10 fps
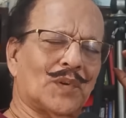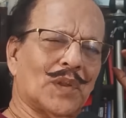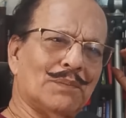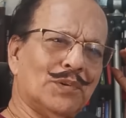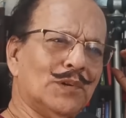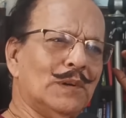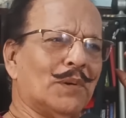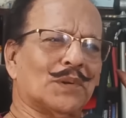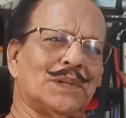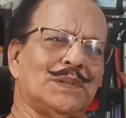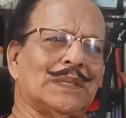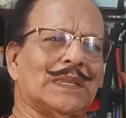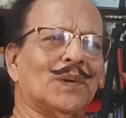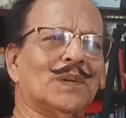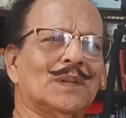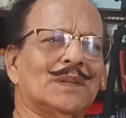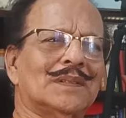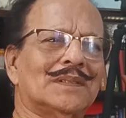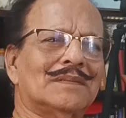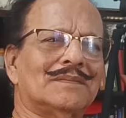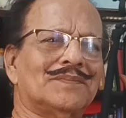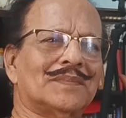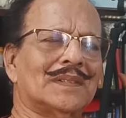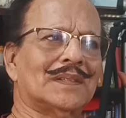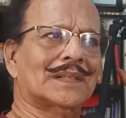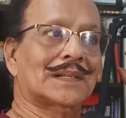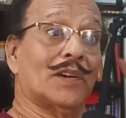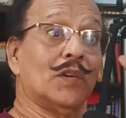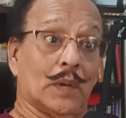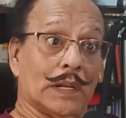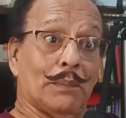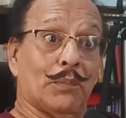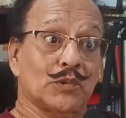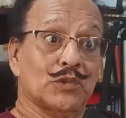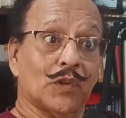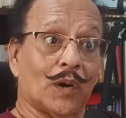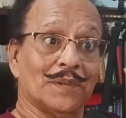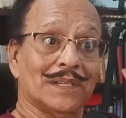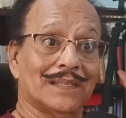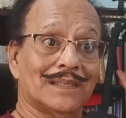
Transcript: অনেক ভুল পথেই যেতে হলো কারণ ওনাকে পৌঁছতে হবে